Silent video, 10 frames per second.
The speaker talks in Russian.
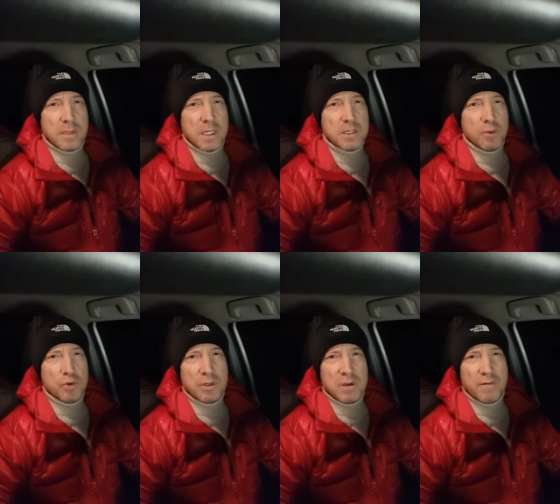этим
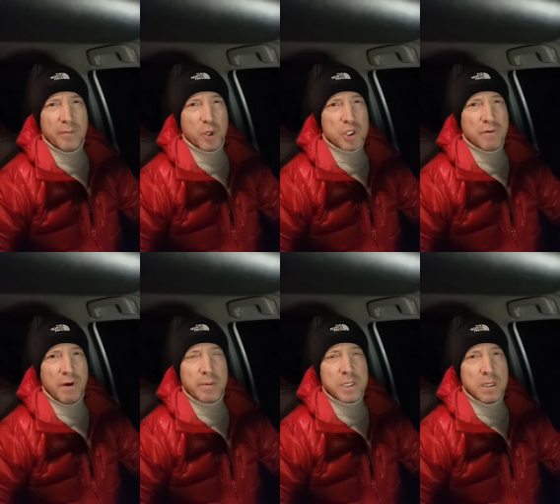люди вопросом
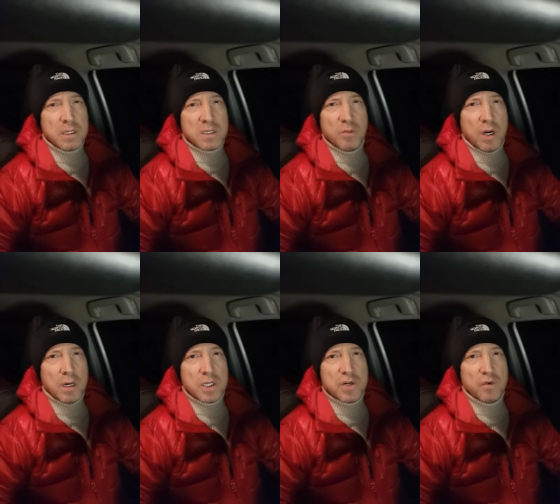вообще не
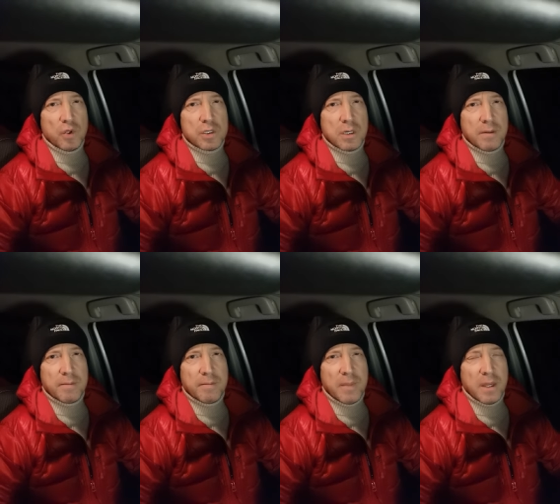заморачиваются.
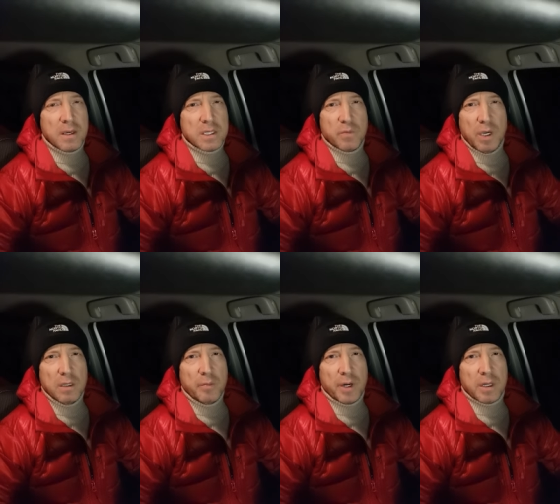
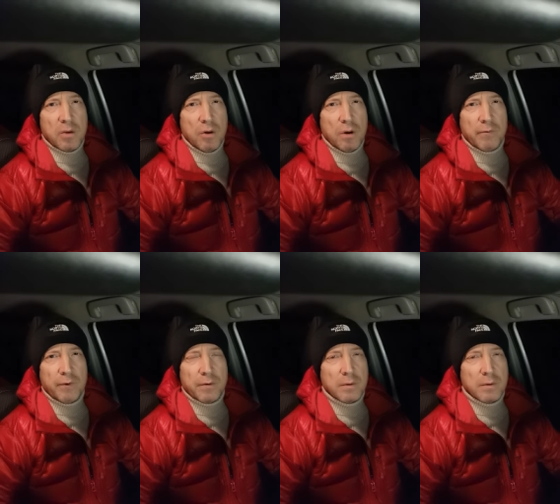Смена партнеров